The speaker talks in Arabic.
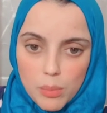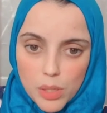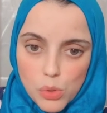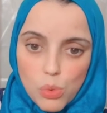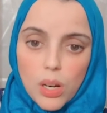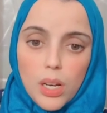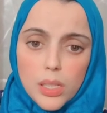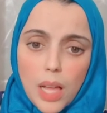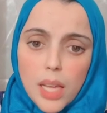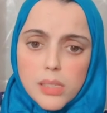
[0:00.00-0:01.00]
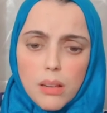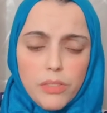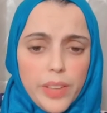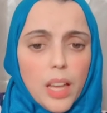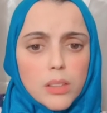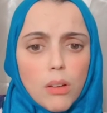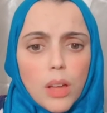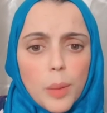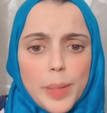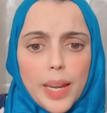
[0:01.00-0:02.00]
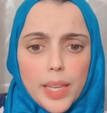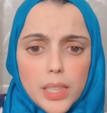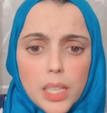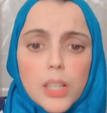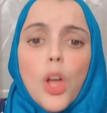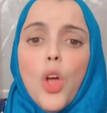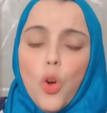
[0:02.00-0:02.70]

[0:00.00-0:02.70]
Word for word: المنصوره اللي حصل فيها ضجه كبيره جدا